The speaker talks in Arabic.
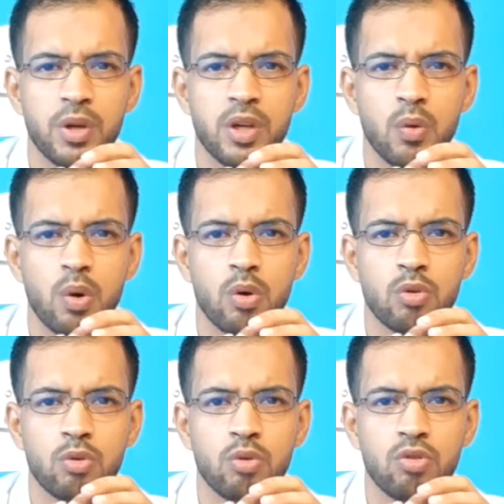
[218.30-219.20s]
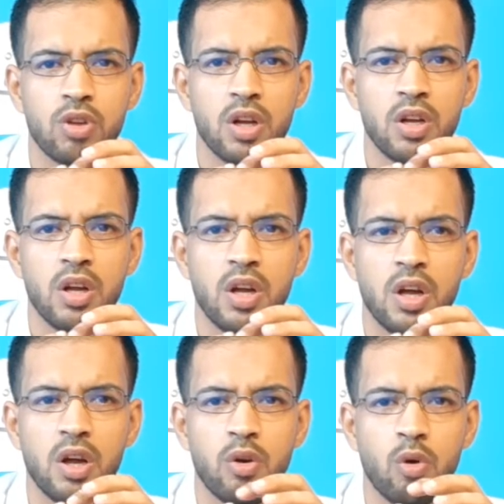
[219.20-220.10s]
40% وخصوصا
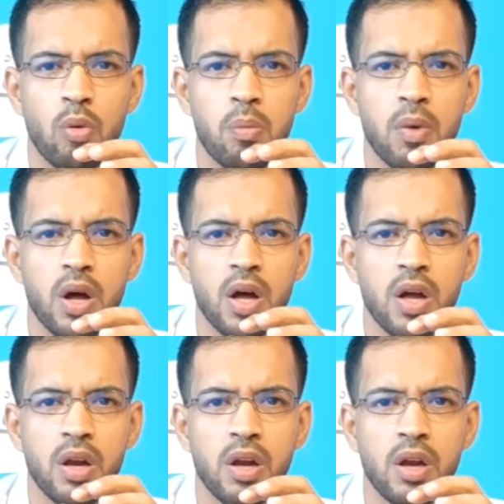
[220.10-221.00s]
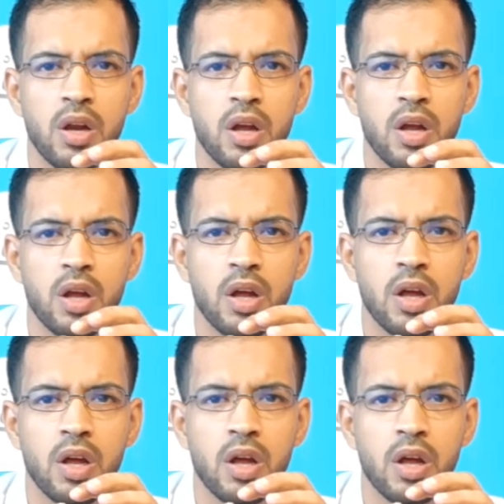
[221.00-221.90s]
اللي هما
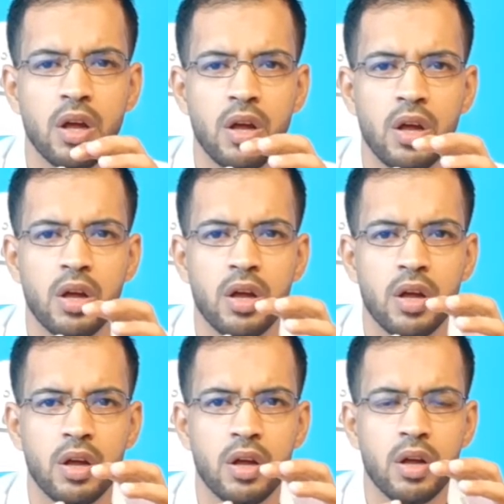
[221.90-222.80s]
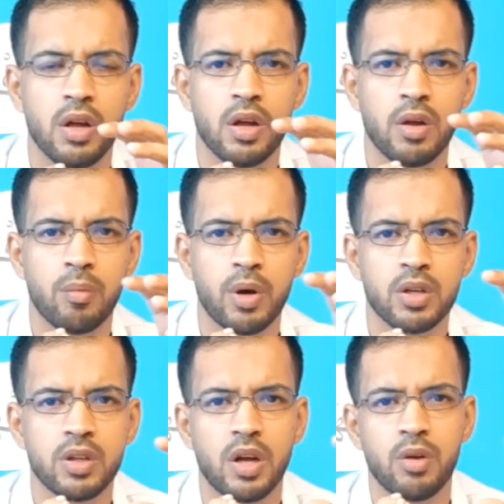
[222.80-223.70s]
ال آه،
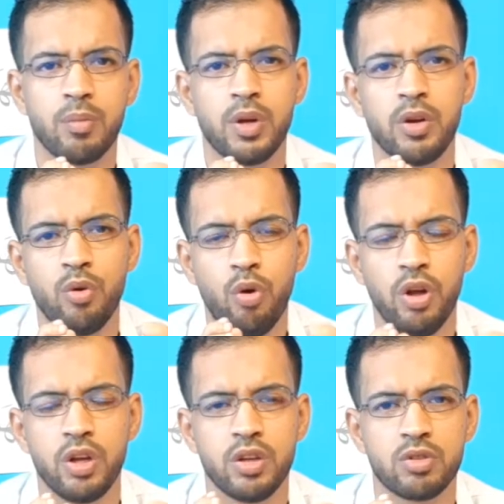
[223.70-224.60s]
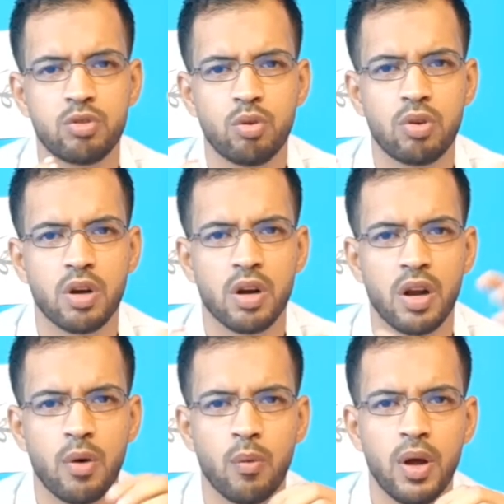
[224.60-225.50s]
مرضى من النوعين السكر
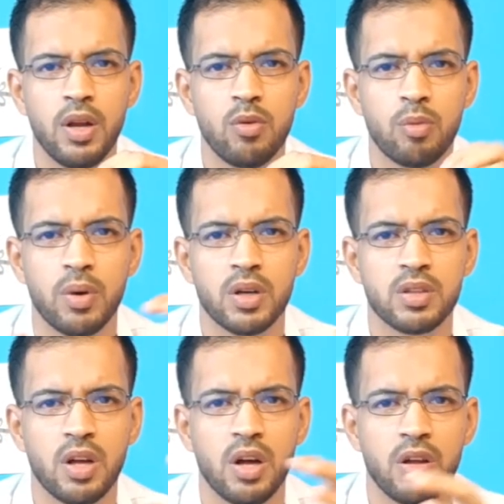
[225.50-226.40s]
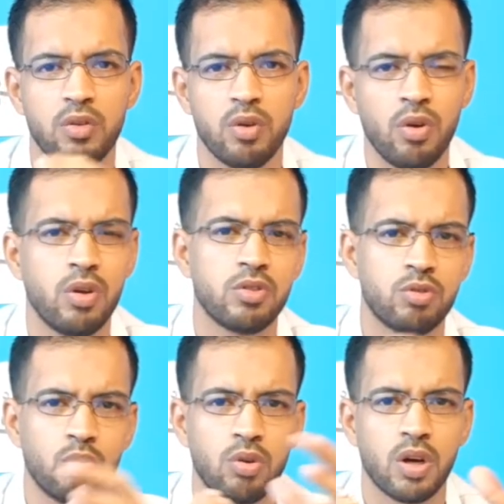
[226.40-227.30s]
الاولي ومرضى
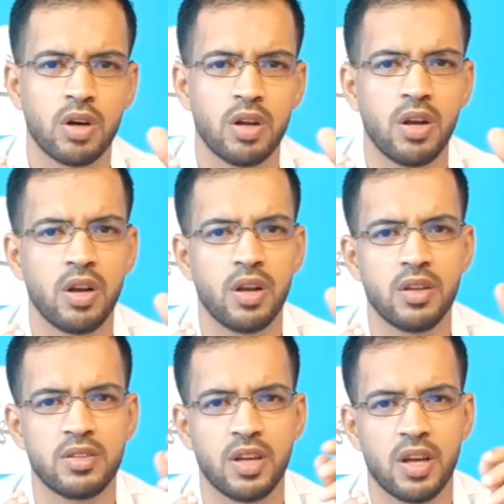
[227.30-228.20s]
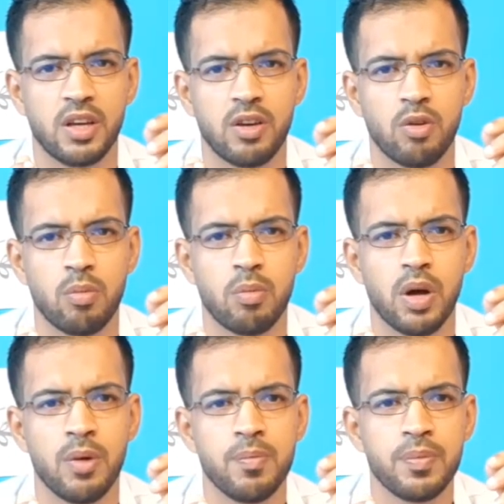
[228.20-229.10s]
السكر الثاني اللي
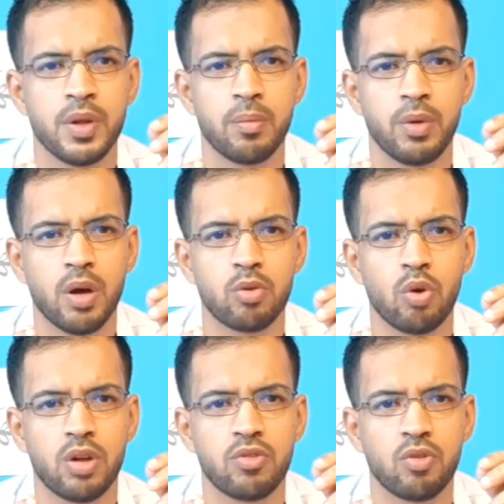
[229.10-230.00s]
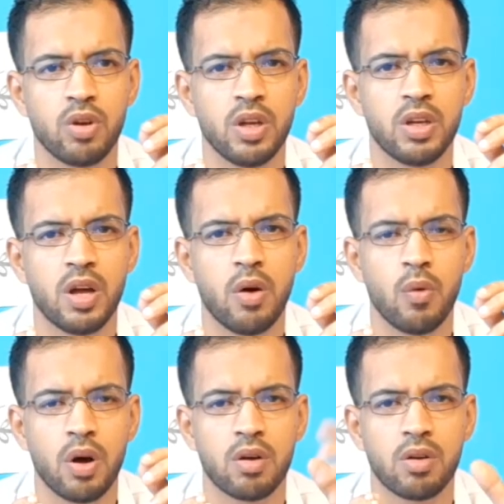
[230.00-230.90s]
هم بياخدوا انسولين
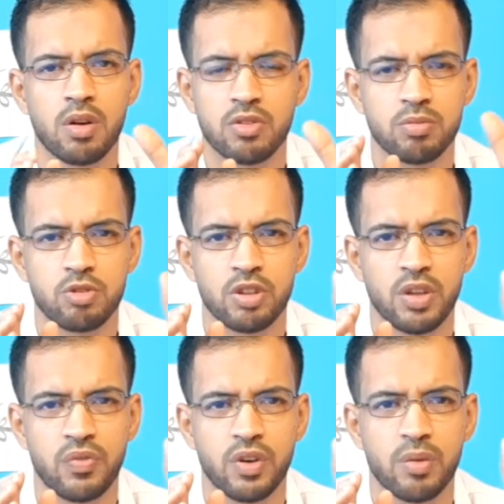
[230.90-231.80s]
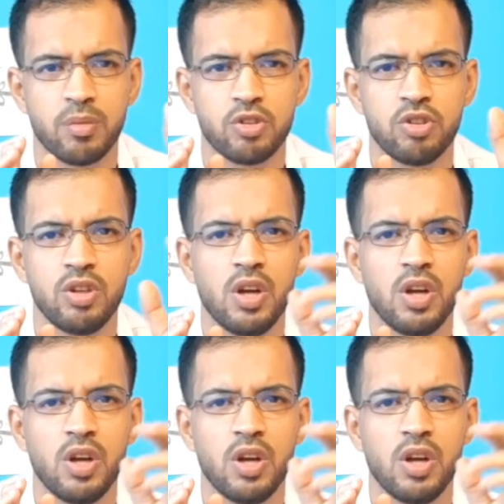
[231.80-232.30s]
او اقراص مش هتفرق ماشي